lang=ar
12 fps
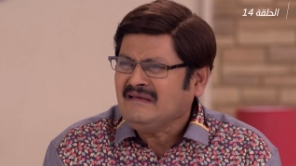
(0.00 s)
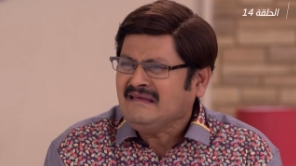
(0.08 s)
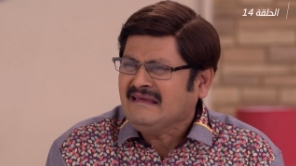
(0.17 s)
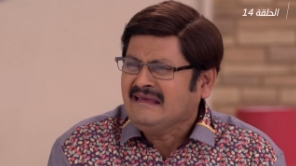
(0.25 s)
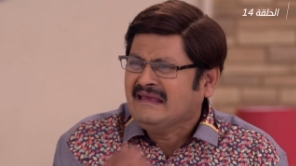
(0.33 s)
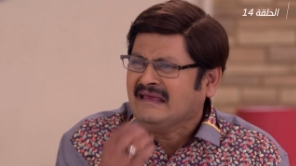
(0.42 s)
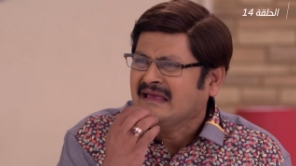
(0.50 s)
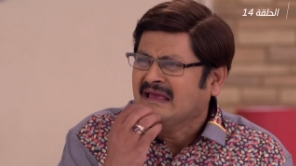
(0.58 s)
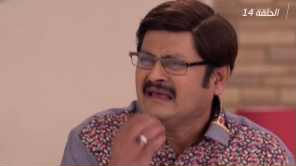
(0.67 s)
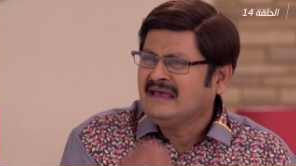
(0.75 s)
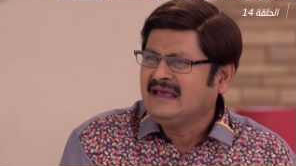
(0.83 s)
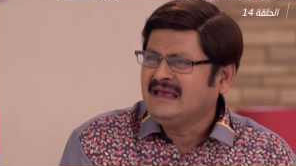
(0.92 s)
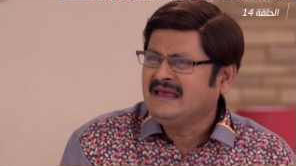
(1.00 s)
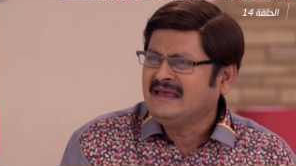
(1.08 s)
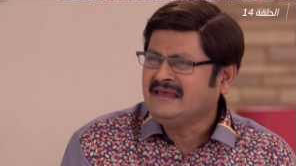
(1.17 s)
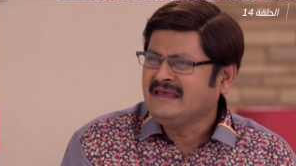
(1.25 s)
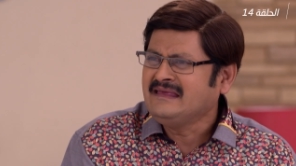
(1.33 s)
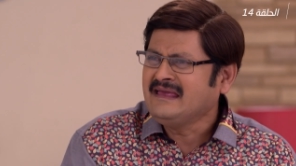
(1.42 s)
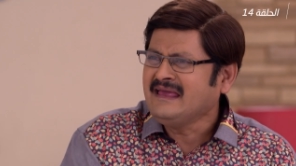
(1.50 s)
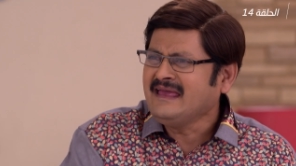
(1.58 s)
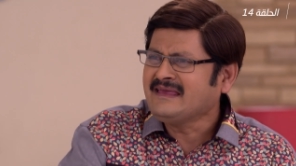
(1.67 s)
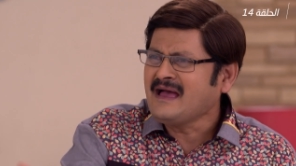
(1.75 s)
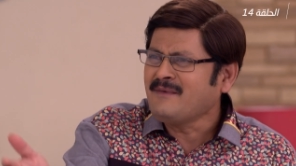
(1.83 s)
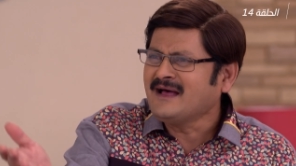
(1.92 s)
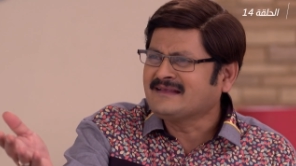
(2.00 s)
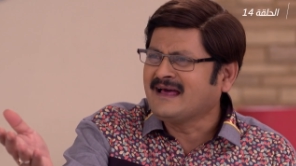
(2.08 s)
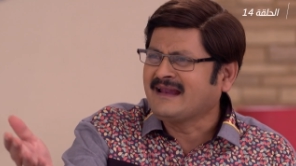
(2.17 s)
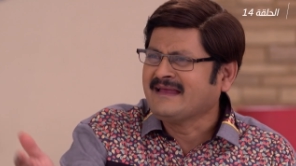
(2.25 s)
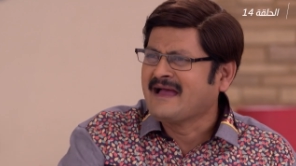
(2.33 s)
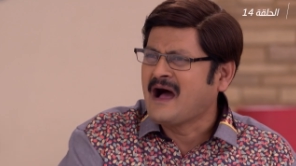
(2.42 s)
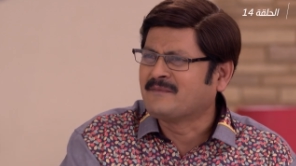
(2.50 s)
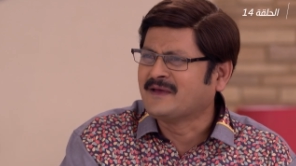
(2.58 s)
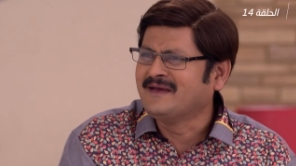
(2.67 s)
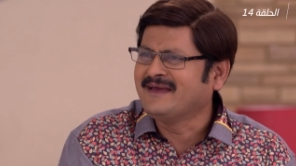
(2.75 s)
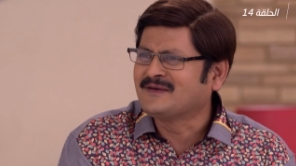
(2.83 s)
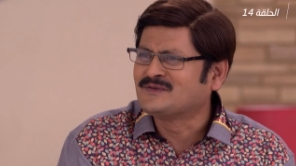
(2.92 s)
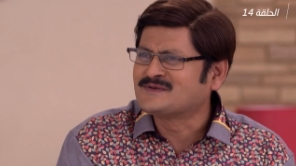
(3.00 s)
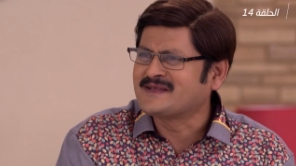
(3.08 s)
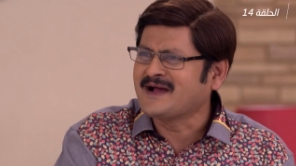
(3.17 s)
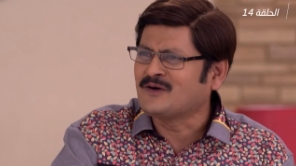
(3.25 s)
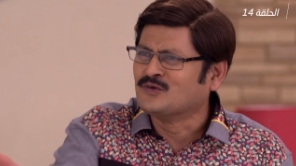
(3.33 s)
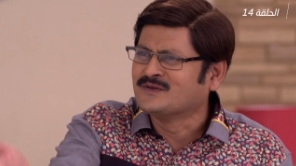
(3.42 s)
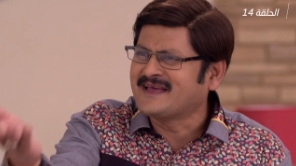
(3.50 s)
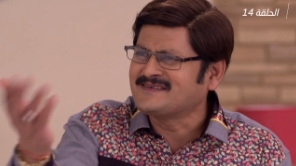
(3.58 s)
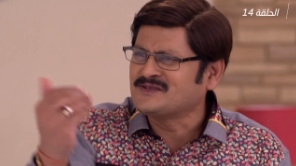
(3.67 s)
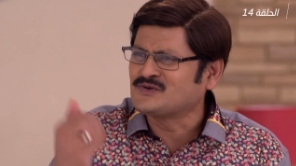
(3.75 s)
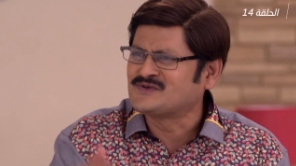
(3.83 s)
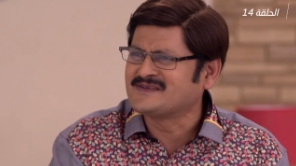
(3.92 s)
يا اختي ازاي بقى الكلام ده الخلطه طعمها وريحتها محدش